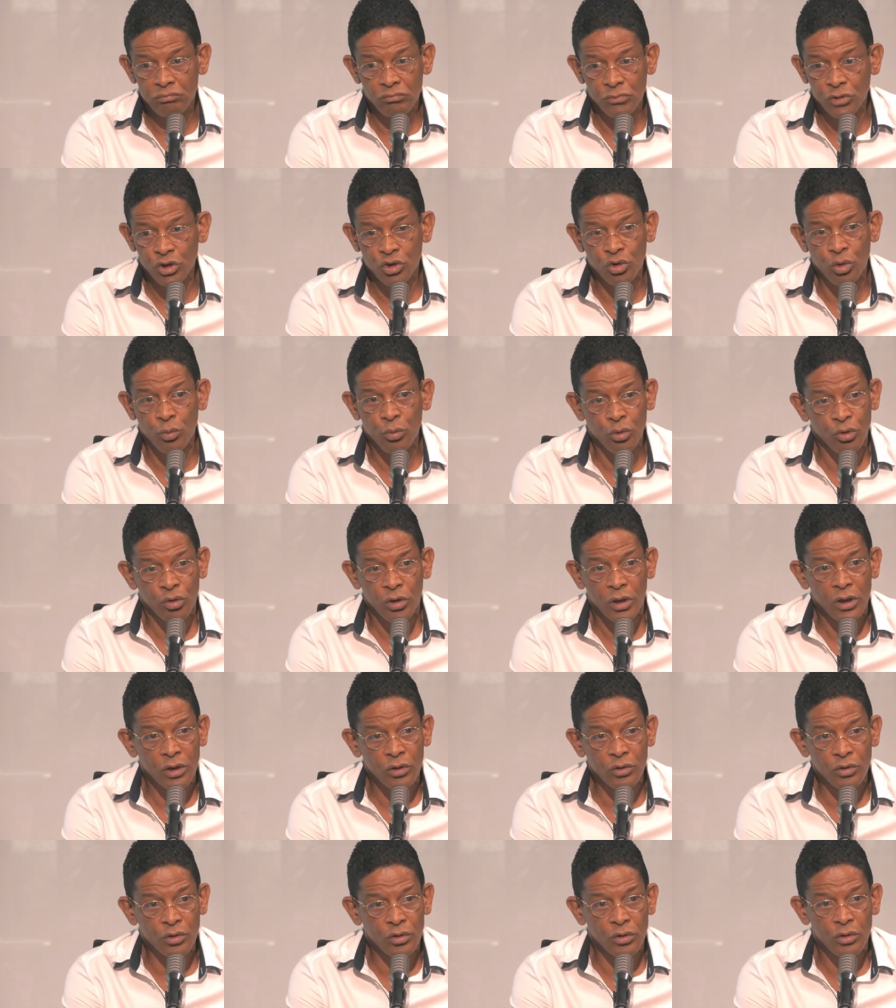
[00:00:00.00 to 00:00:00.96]
il se
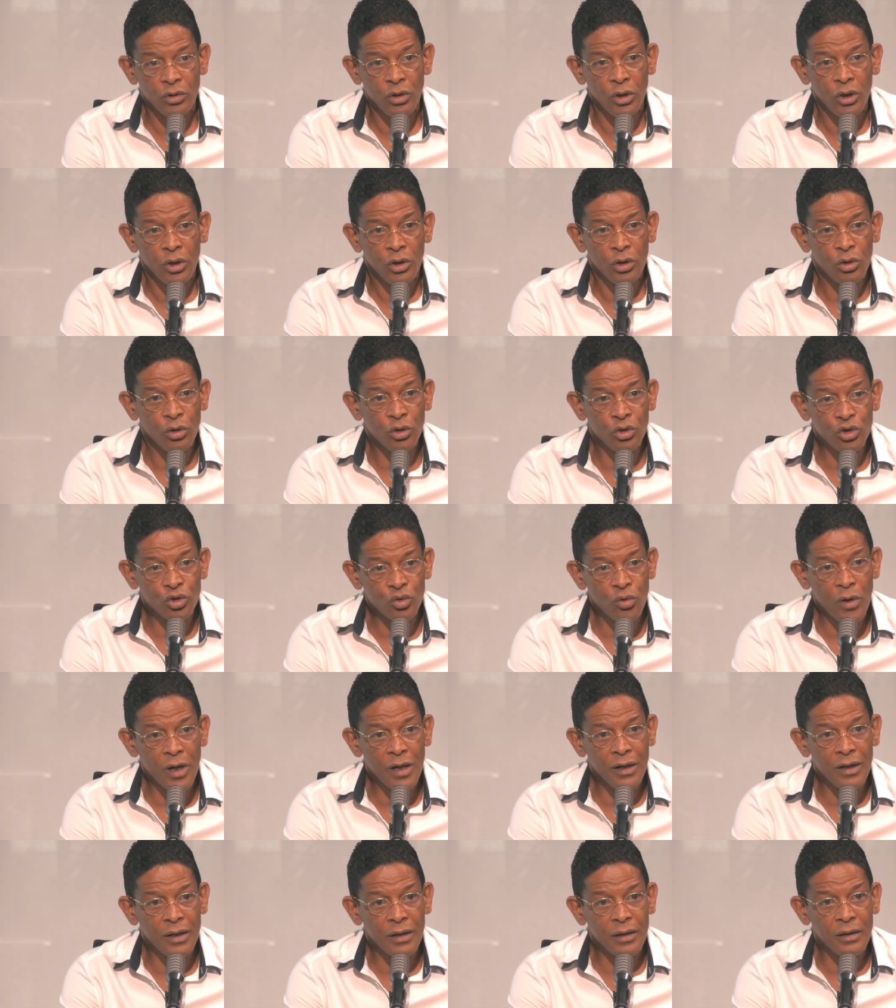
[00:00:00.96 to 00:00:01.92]
pourrait que le
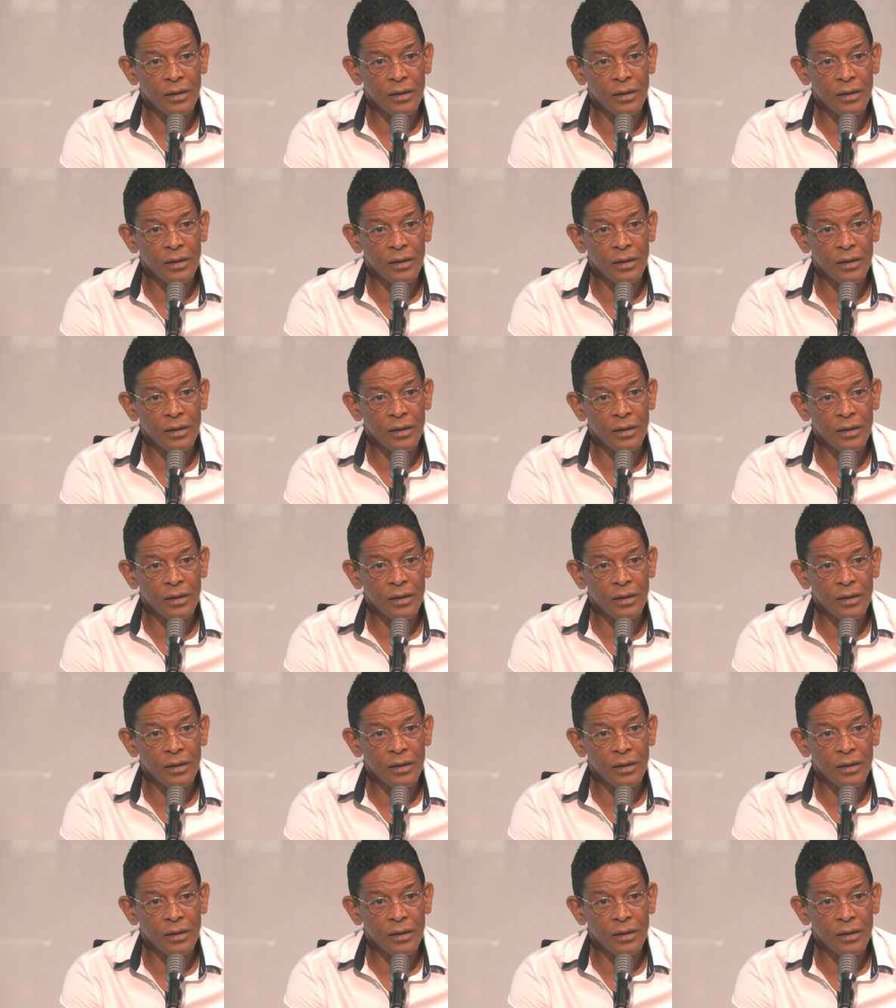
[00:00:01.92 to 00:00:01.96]
choix